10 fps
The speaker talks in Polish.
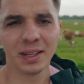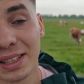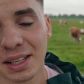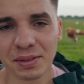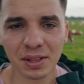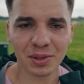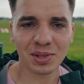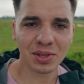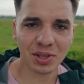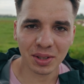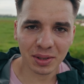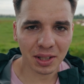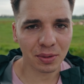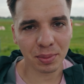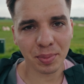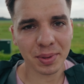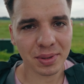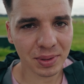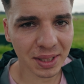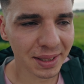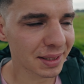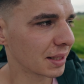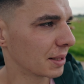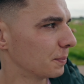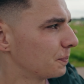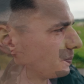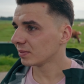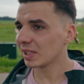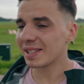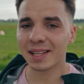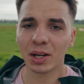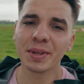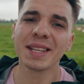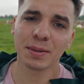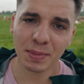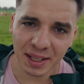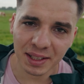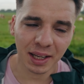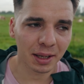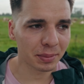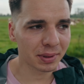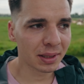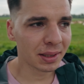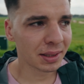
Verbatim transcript: Ja najwidoczniej się do tego po prostu nie nadaję. Nic tego nie zmienię jakby.